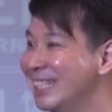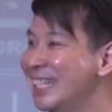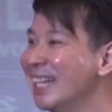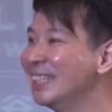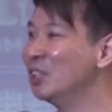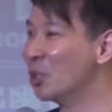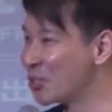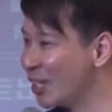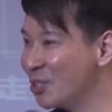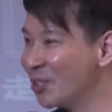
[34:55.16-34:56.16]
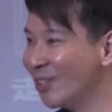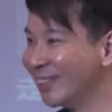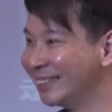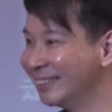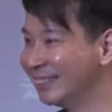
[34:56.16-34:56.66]
你的家庭有神就
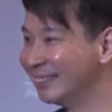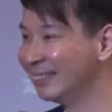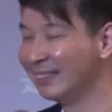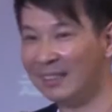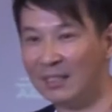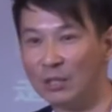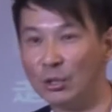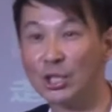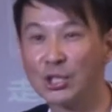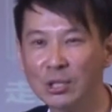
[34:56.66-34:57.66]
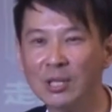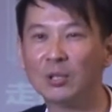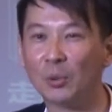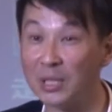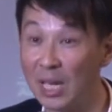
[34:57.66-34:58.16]
够了，你的事
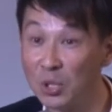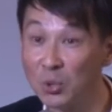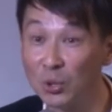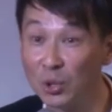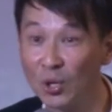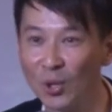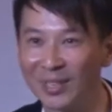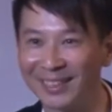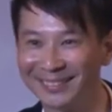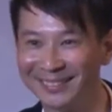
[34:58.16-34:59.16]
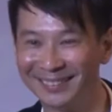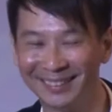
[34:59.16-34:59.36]
业有耶稣就够了，